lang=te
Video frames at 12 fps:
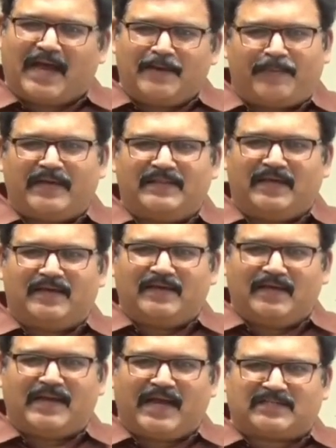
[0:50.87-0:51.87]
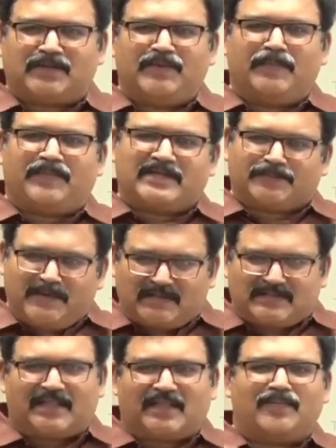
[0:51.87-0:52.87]
ఇక అయిపోయింది ఇక నెక్స్ట్ మీరు ప్రెస్
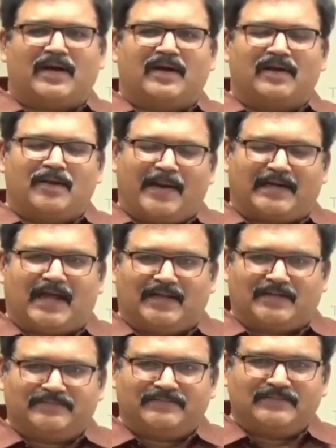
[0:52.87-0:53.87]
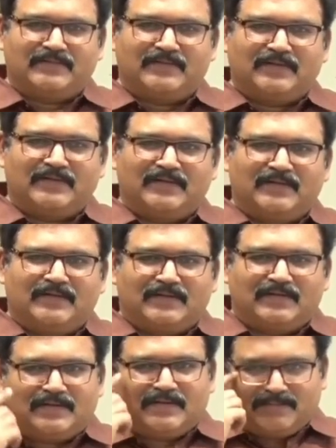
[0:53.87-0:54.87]
మీట్ చంద్రమండలంలో పెట్టాలి
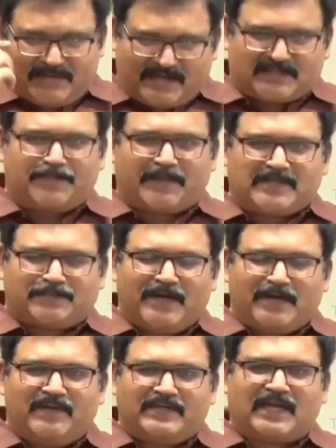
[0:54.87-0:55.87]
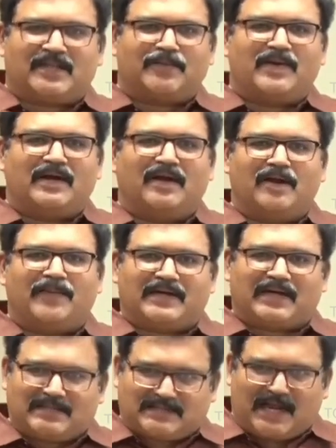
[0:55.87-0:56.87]
నెక్స్ట్ ప్రెస్ మీట్ మీరు చంద్రమండలంలో
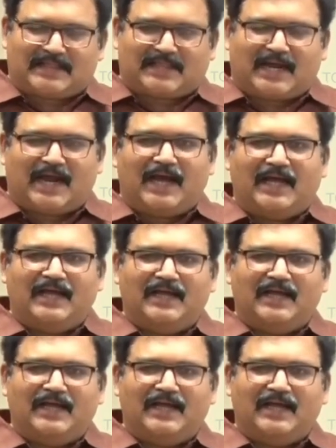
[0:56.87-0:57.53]
పెట్టాలి సార్ వెళ్తారా